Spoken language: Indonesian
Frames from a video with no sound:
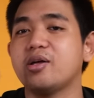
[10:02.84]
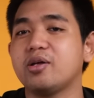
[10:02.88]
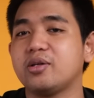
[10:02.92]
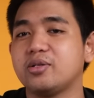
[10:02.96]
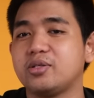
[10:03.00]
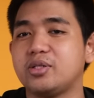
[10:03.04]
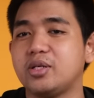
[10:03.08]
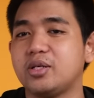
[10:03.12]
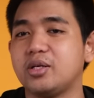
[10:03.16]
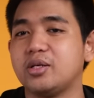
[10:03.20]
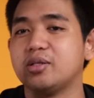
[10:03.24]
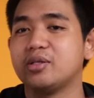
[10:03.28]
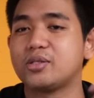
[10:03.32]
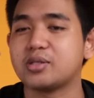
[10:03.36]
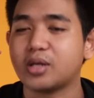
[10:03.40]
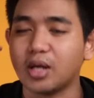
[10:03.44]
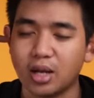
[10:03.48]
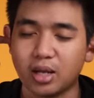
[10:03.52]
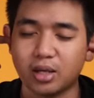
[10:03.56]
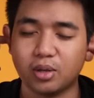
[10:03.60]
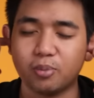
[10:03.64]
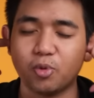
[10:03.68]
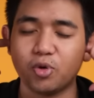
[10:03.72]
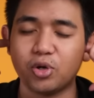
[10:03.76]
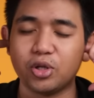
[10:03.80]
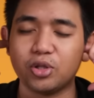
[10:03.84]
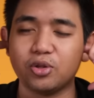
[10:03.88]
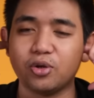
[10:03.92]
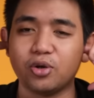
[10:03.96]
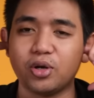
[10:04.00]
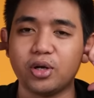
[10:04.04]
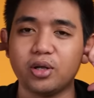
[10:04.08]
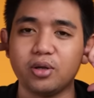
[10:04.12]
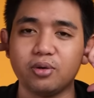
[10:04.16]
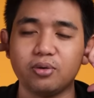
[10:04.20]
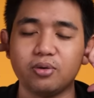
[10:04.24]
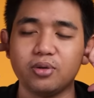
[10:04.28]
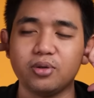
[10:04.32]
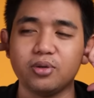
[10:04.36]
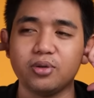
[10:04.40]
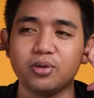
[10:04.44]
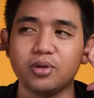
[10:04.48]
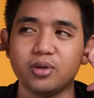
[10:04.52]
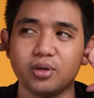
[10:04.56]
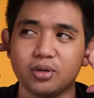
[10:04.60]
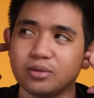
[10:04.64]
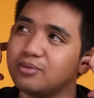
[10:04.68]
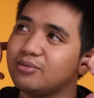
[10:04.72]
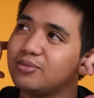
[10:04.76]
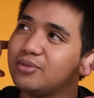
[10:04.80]
si sekali lagi monitoring
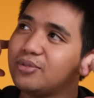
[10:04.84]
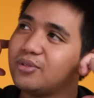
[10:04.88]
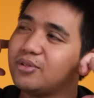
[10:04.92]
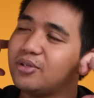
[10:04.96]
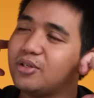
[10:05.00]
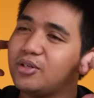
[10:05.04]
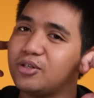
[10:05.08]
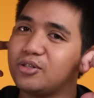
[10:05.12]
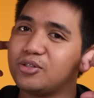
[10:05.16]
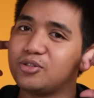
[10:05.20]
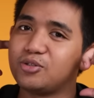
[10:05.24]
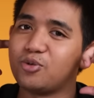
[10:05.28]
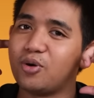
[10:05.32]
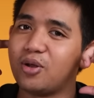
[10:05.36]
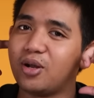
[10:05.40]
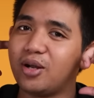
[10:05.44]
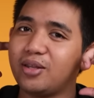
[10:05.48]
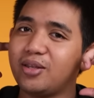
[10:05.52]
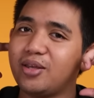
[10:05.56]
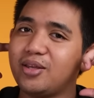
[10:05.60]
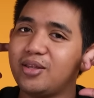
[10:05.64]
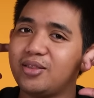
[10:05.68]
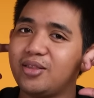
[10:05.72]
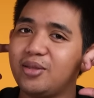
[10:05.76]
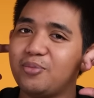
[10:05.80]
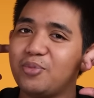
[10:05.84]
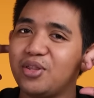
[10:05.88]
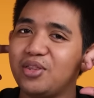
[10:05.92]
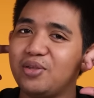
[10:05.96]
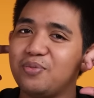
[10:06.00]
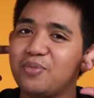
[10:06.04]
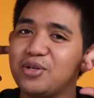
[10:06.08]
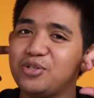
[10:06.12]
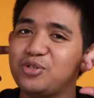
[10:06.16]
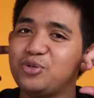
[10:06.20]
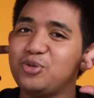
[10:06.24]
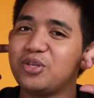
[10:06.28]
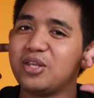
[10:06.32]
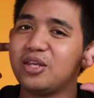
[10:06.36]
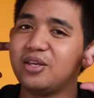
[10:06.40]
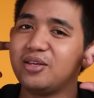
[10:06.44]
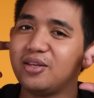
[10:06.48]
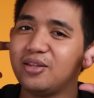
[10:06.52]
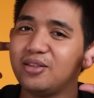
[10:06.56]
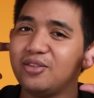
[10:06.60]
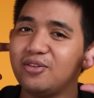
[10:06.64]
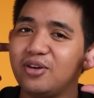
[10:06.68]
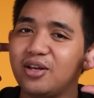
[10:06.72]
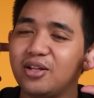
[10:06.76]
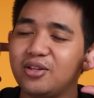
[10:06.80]
oh, suaranya tiba-tiba sunyi
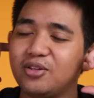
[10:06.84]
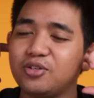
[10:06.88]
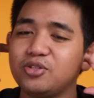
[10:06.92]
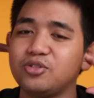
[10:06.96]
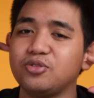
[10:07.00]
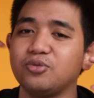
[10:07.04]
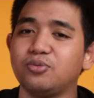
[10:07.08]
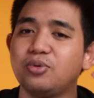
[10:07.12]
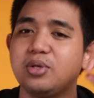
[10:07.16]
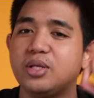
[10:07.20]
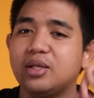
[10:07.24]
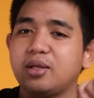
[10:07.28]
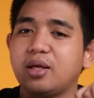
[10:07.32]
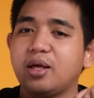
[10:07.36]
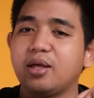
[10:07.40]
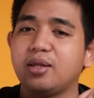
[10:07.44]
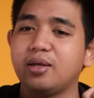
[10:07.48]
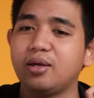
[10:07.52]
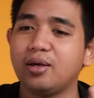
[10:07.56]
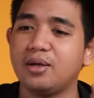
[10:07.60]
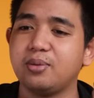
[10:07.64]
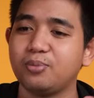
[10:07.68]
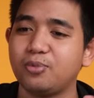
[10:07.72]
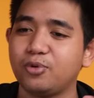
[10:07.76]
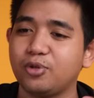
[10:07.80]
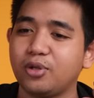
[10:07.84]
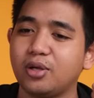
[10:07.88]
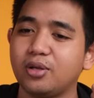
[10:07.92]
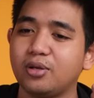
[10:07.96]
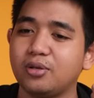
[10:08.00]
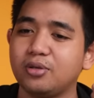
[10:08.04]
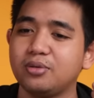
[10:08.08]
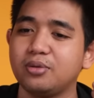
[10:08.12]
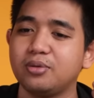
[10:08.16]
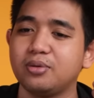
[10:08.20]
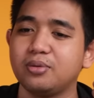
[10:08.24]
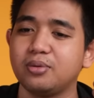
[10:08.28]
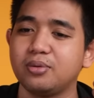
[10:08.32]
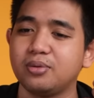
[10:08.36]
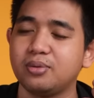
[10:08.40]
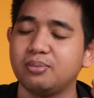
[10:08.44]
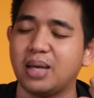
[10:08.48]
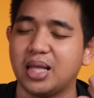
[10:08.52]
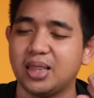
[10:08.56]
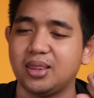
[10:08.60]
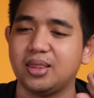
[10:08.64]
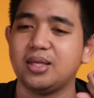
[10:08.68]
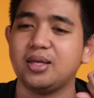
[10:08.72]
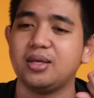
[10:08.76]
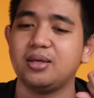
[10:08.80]
gitu kan terus Win kayaknya punya lo
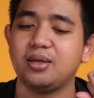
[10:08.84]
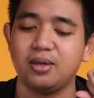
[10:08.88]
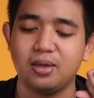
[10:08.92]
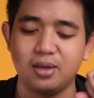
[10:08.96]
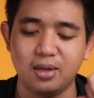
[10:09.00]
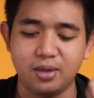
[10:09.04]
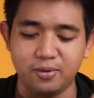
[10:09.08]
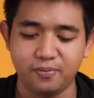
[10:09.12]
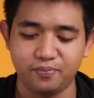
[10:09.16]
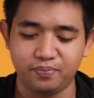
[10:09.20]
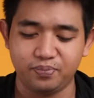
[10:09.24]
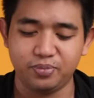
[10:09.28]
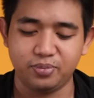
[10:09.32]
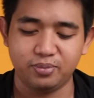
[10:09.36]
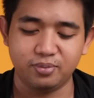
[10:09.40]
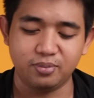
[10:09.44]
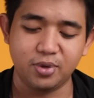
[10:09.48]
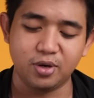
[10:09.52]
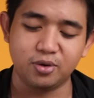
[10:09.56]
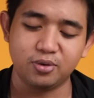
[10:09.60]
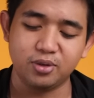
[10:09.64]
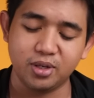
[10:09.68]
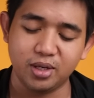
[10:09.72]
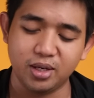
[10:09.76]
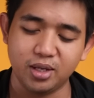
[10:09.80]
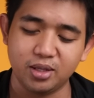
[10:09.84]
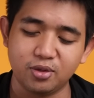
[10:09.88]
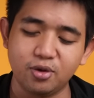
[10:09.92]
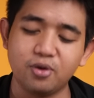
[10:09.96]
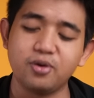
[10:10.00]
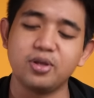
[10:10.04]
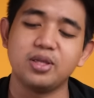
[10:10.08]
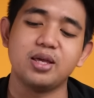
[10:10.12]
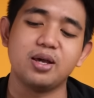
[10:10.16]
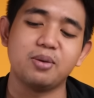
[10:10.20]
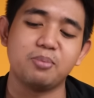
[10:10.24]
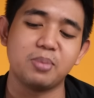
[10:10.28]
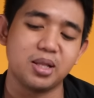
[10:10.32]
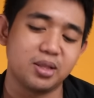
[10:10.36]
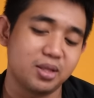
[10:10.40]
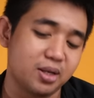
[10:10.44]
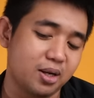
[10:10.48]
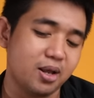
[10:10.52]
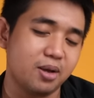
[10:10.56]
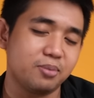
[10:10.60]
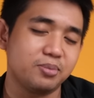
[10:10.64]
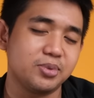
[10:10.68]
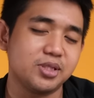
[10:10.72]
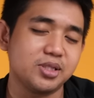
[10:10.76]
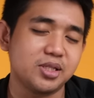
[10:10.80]
mati baru dilihat oh iya
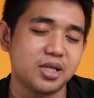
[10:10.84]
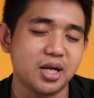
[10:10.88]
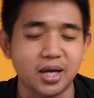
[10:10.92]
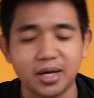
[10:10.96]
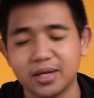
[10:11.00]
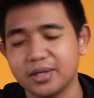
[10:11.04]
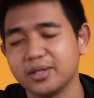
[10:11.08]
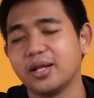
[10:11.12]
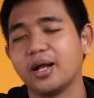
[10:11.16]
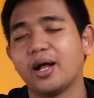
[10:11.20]
baterai habis kah